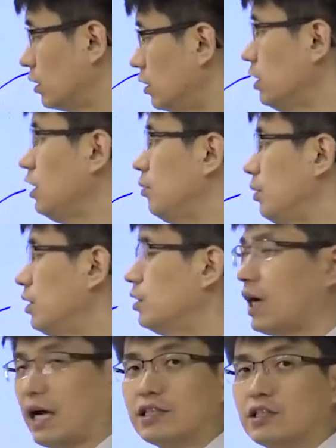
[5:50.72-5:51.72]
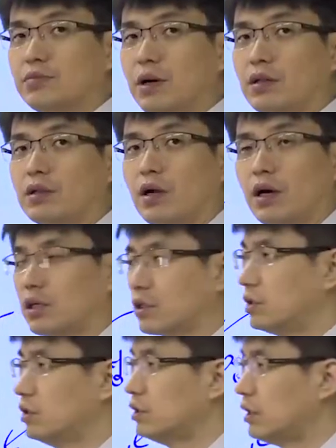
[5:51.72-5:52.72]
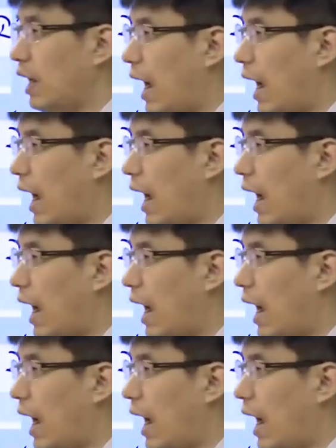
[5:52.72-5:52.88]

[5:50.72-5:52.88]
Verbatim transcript: 의미는 같지만 그